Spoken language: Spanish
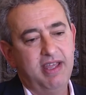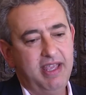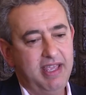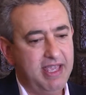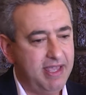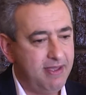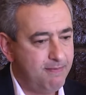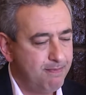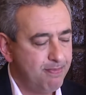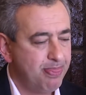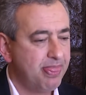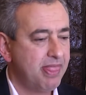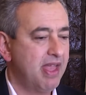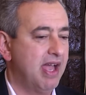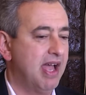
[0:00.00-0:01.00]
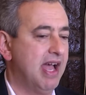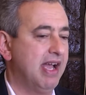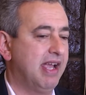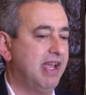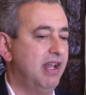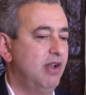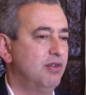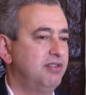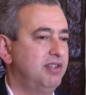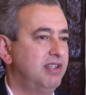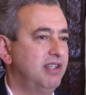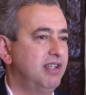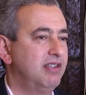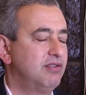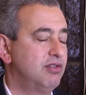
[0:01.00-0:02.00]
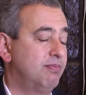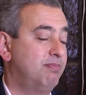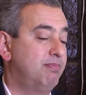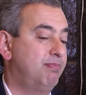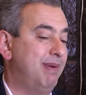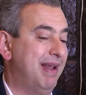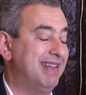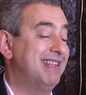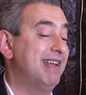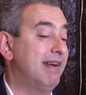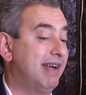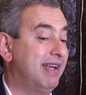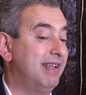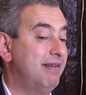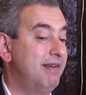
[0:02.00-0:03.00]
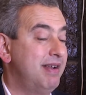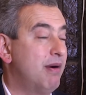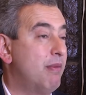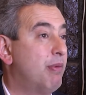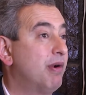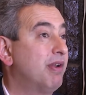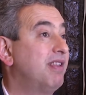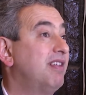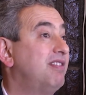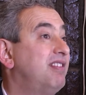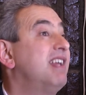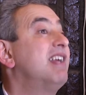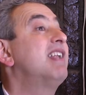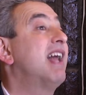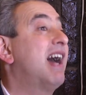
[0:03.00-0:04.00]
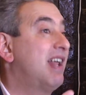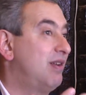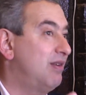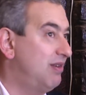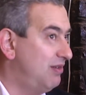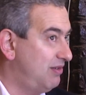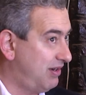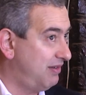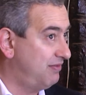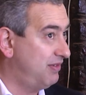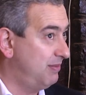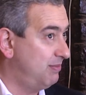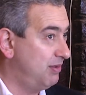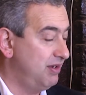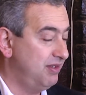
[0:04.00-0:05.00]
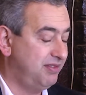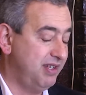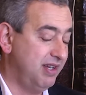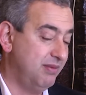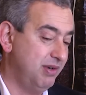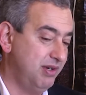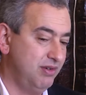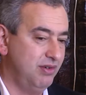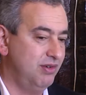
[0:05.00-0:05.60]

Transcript: y a que los yo planteaba que deberíamos poder designarlo a los jefes de policía. Bueno,